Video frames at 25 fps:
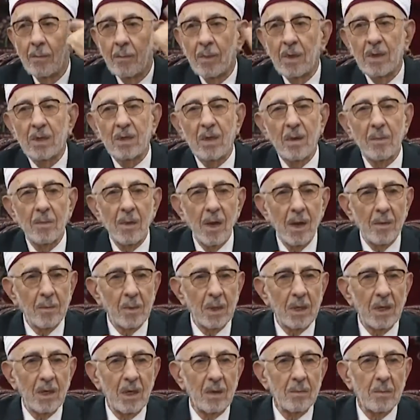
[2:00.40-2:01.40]
من
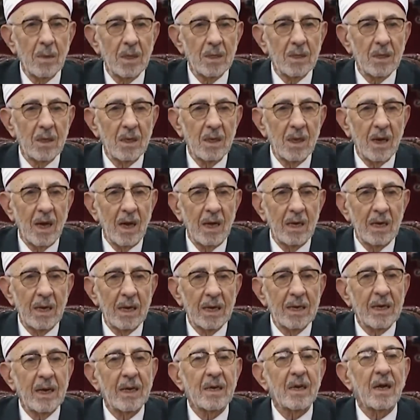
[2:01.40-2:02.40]
تمام نعمته
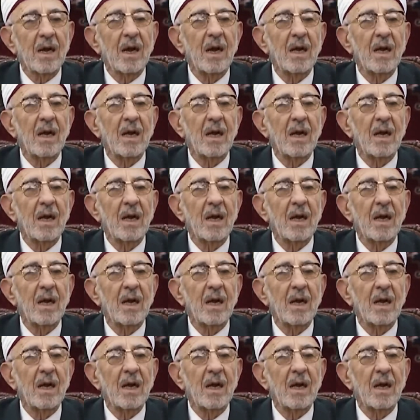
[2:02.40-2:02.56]
عليك أن